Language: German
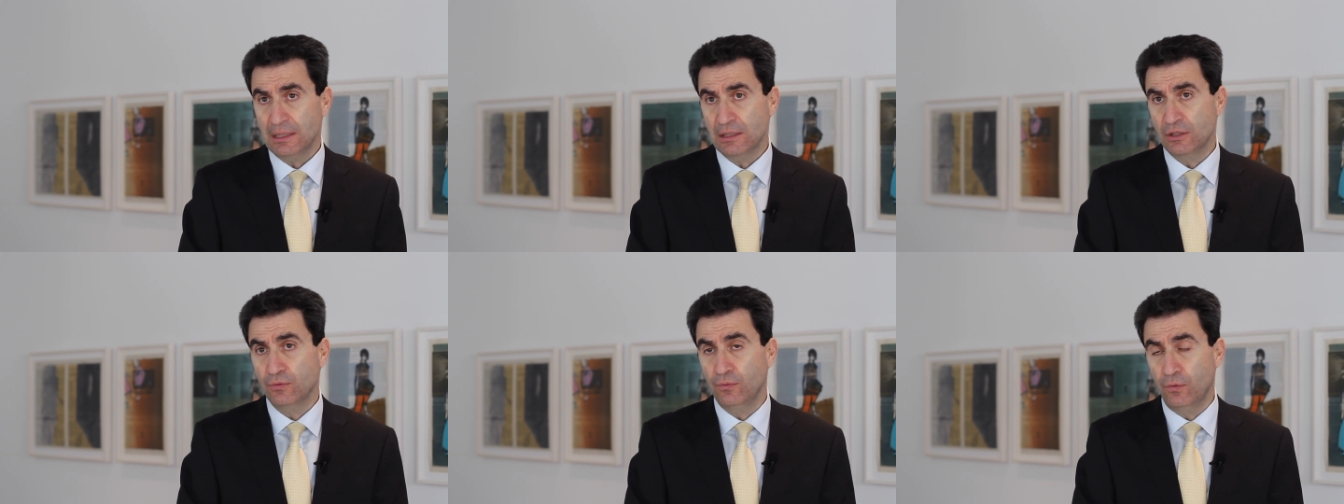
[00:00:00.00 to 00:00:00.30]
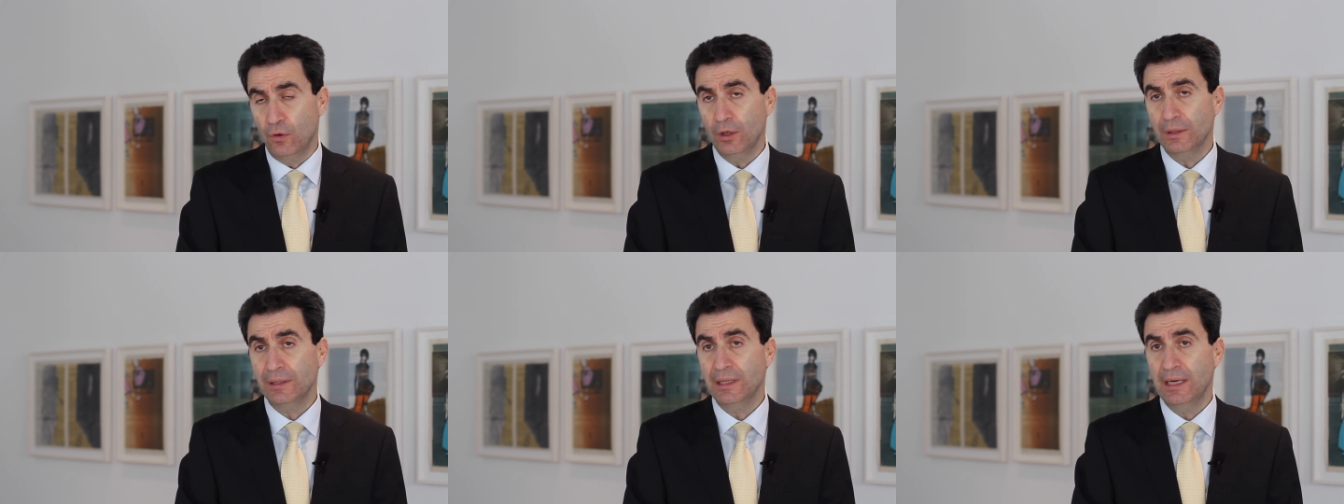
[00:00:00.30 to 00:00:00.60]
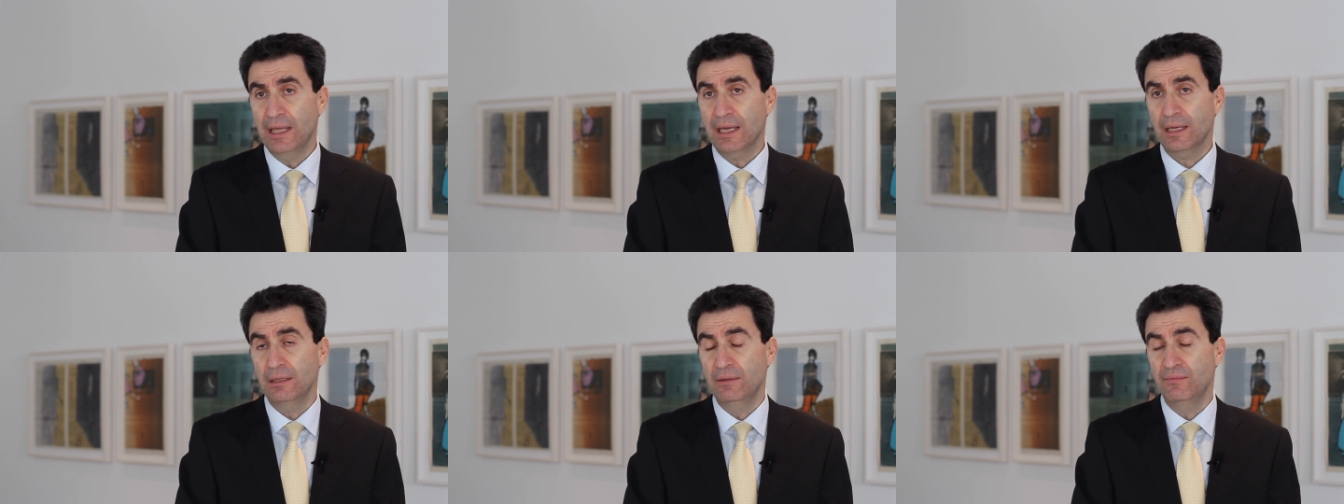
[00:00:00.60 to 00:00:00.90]
Als
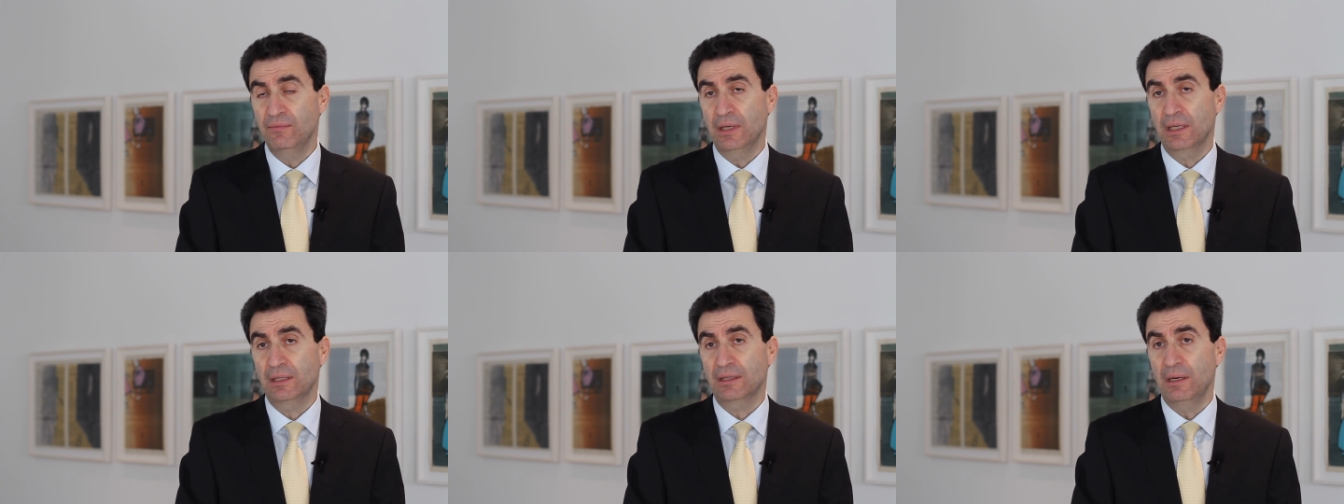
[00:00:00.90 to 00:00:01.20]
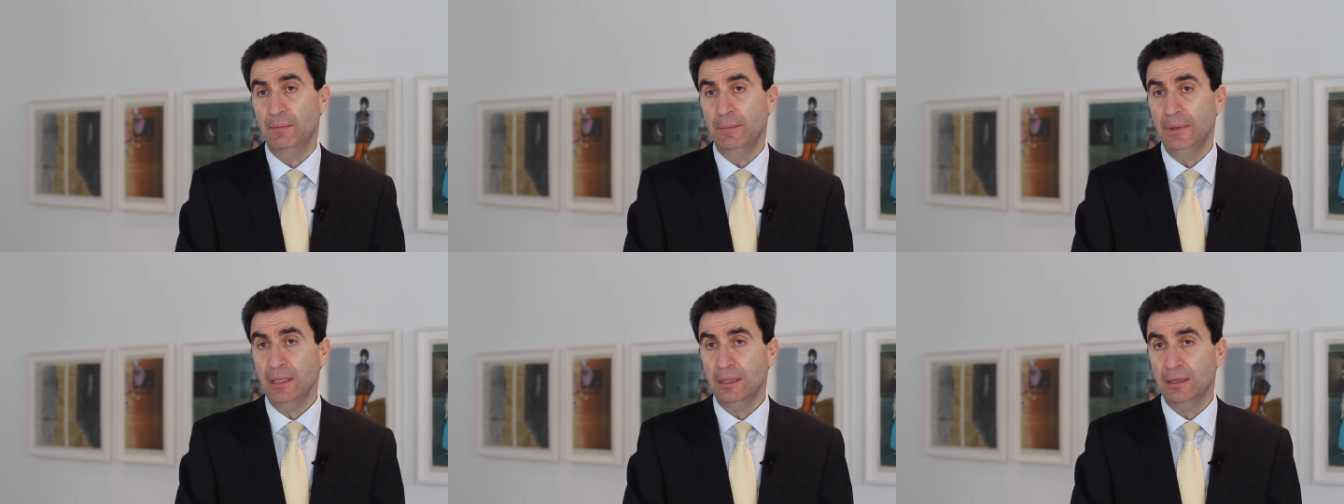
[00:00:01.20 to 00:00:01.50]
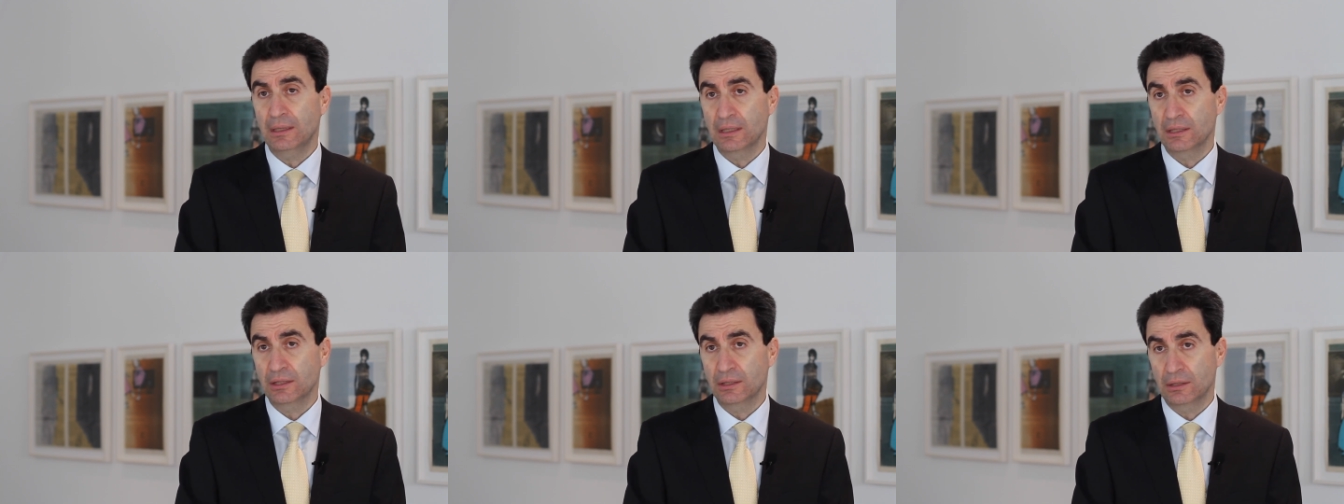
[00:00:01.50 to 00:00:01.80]
Folge rechnen wir
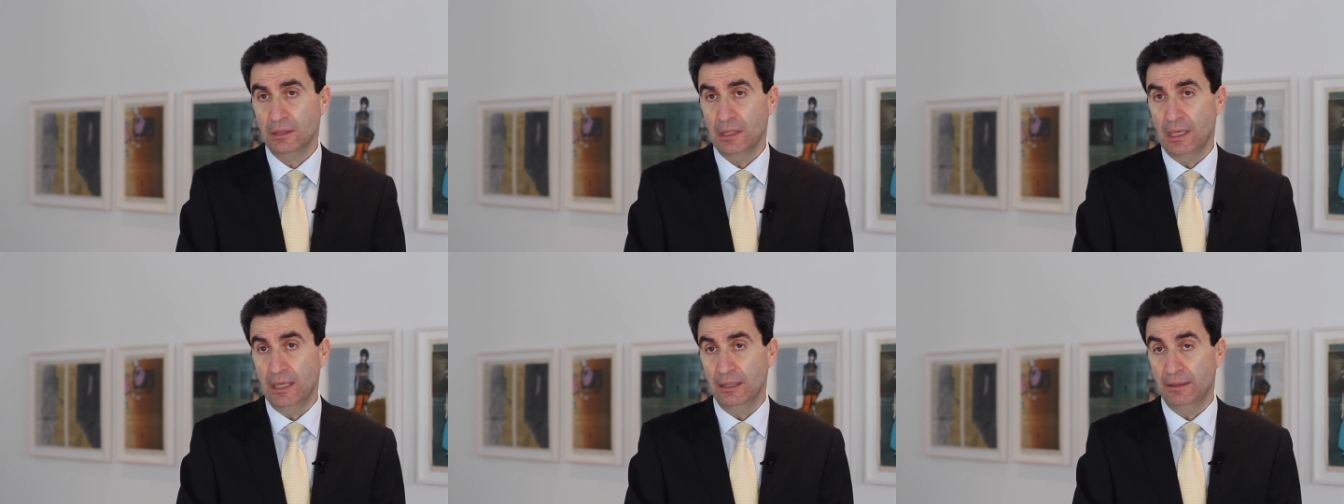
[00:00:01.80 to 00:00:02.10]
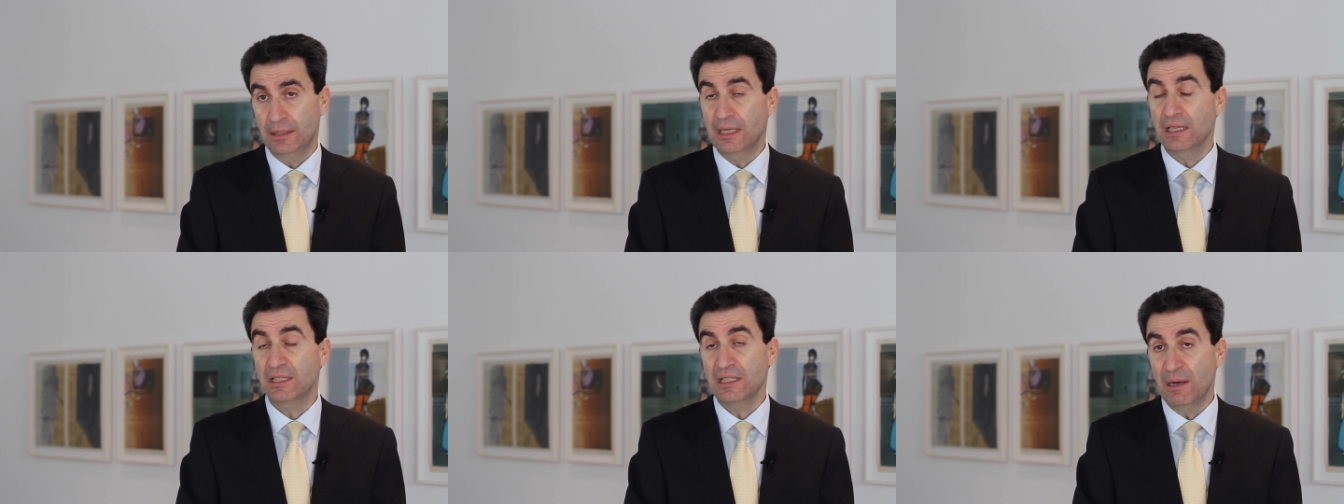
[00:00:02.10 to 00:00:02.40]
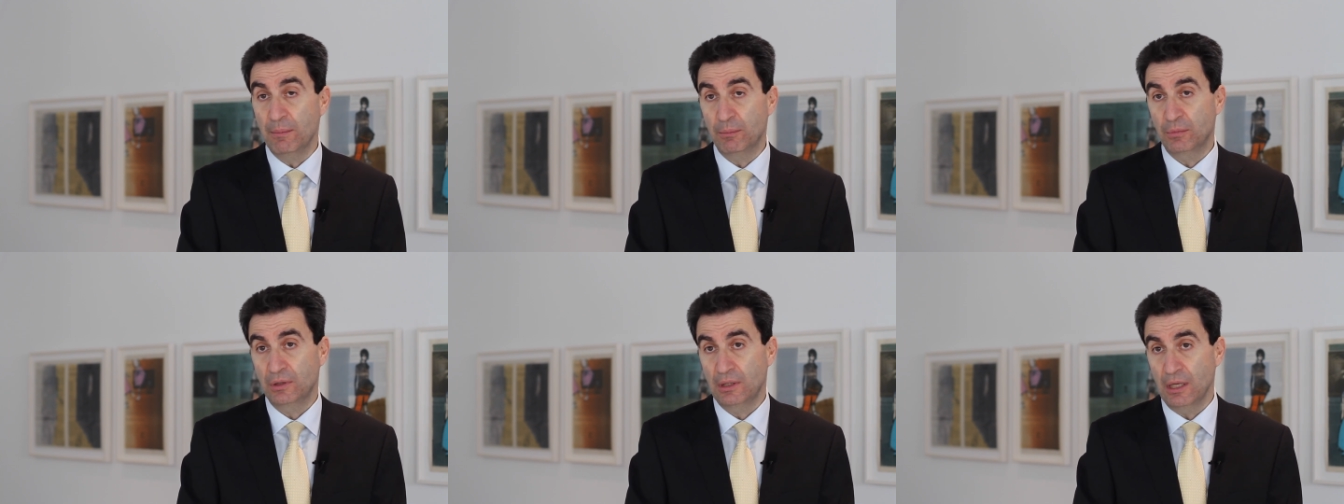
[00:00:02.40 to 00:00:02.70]
damit, dass die
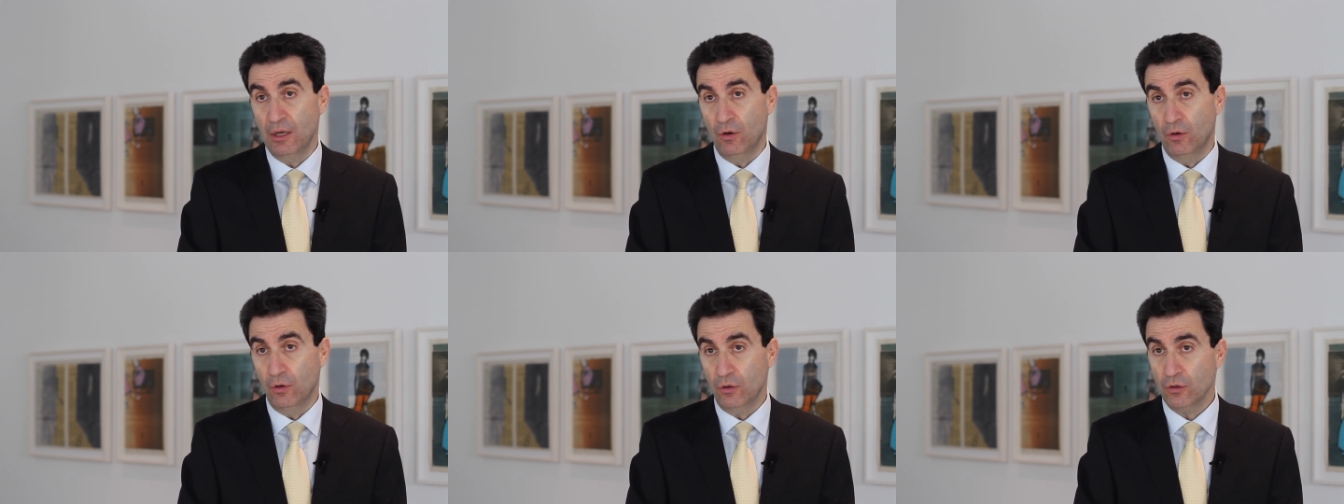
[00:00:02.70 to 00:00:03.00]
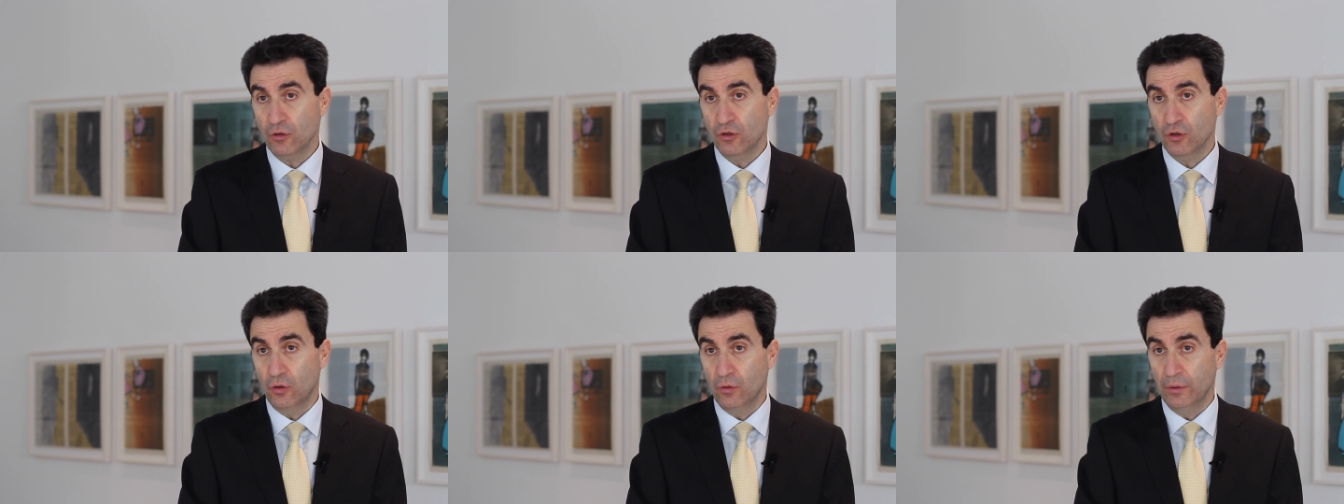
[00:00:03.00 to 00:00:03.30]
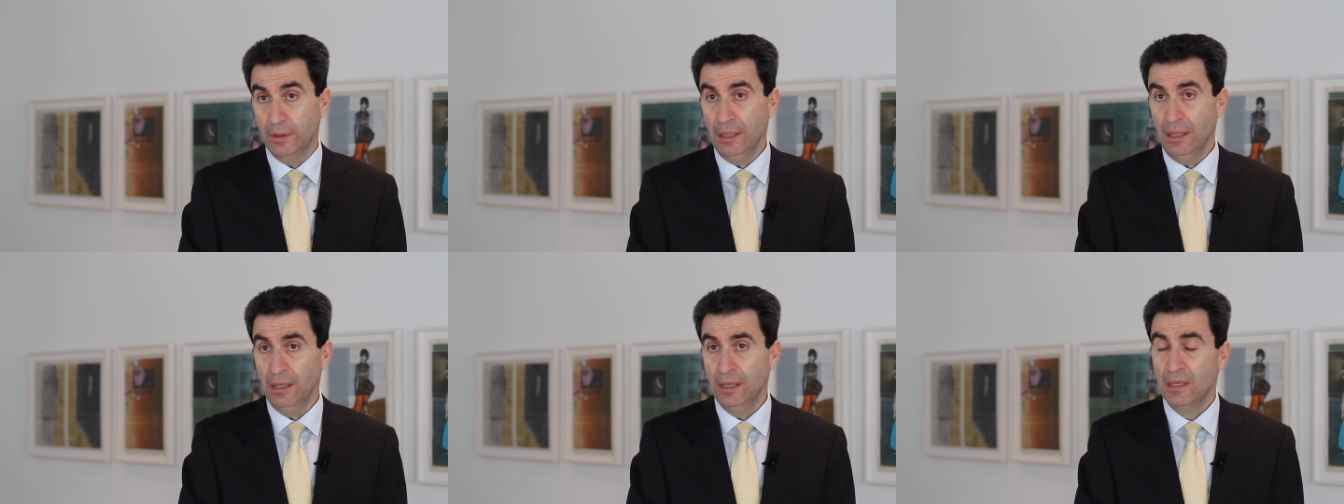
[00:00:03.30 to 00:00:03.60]
gesamte
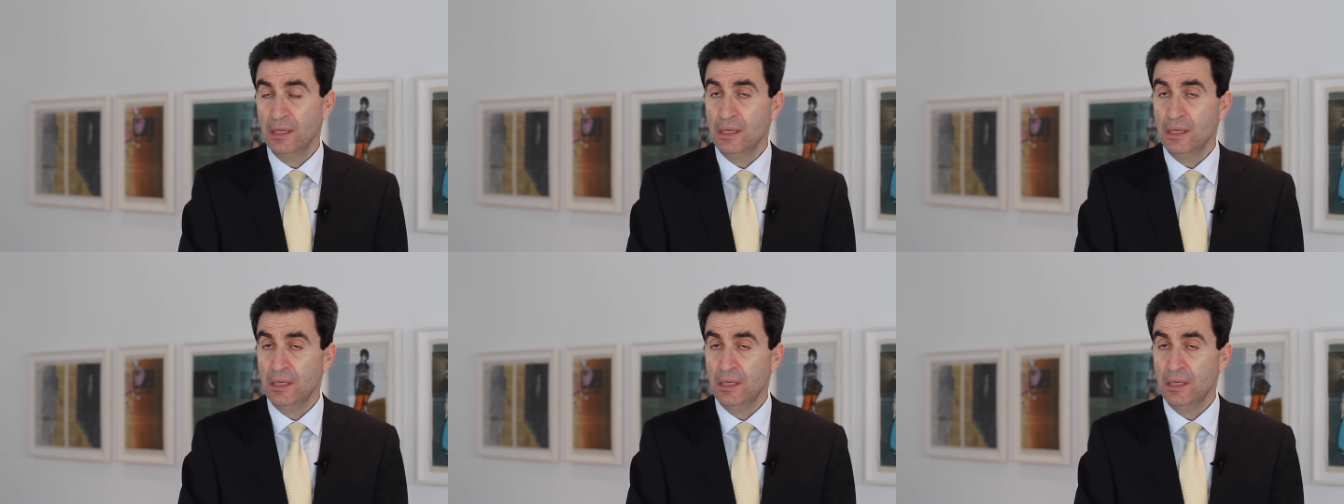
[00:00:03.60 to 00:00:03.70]
Eurozone